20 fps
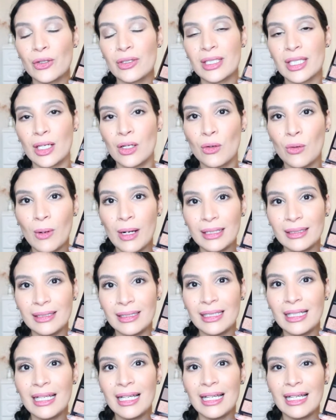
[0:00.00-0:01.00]
dans ses
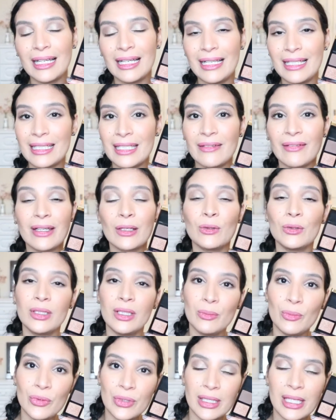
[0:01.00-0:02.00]
quads et c'est vrai qu'au
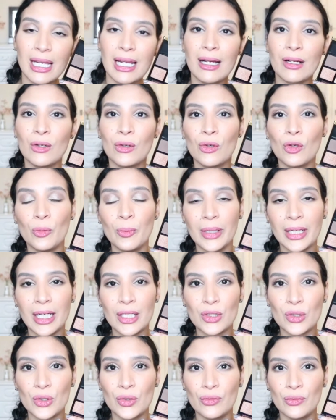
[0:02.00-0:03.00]
début c'était la Coco
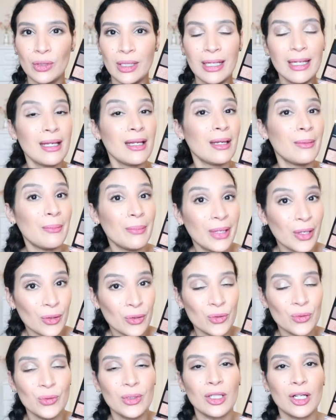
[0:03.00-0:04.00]
Mirage que je voulais mais
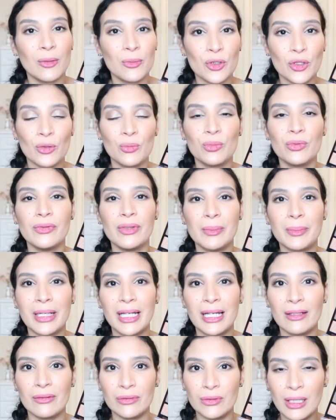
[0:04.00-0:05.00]
ensuite comme je ne pouvais pas
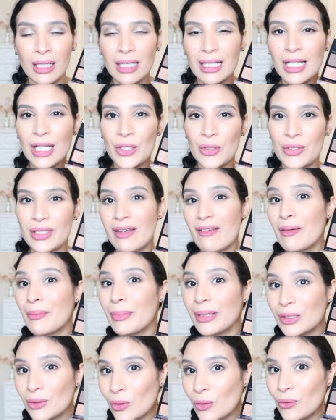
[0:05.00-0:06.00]
la voir je savais
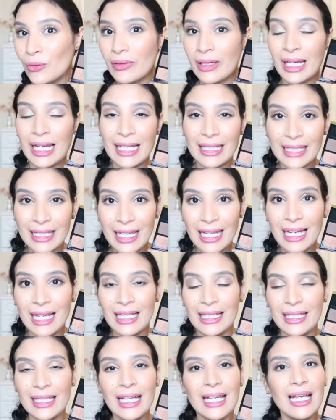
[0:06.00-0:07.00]
pas trop vers laquelle
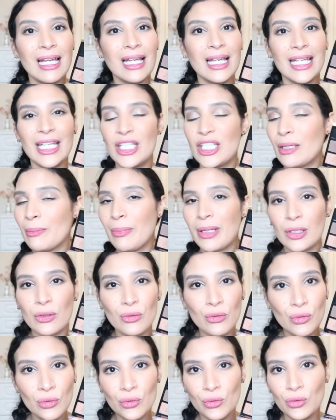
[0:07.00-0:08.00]
aller et j'ai pas
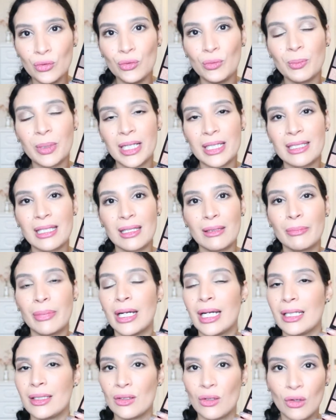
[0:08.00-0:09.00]
du tout pris cette
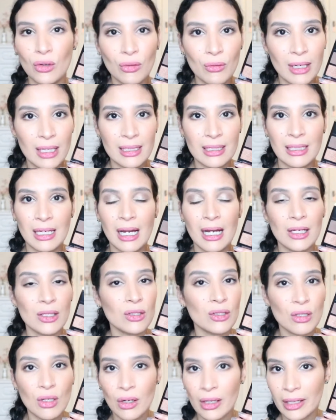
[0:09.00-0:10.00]
palette au hasard
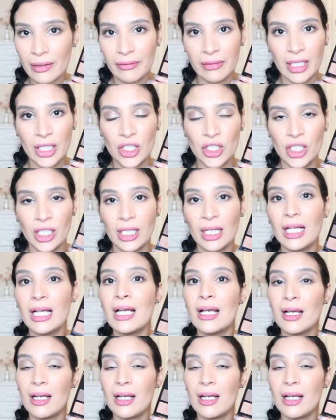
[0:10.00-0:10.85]
sans réfléchir